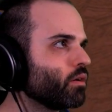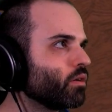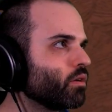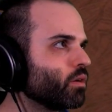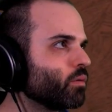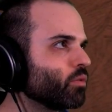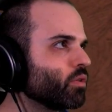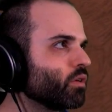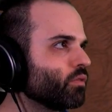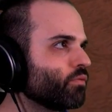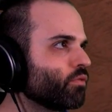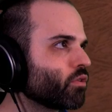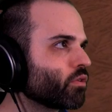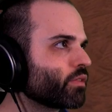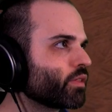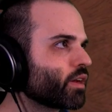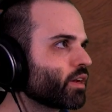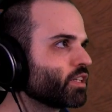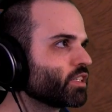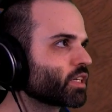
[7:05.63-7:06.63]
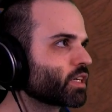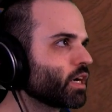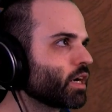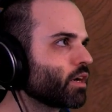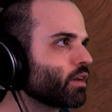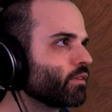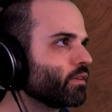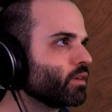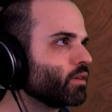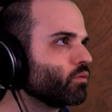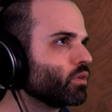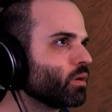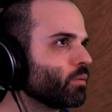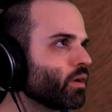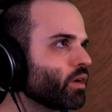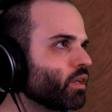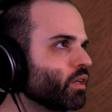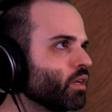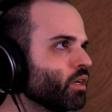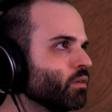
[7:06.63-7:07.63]
¿No puedo forzarles a cagar de ninguna
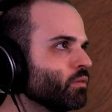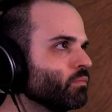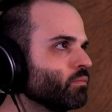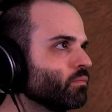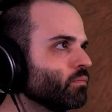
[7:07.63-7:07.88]
manera?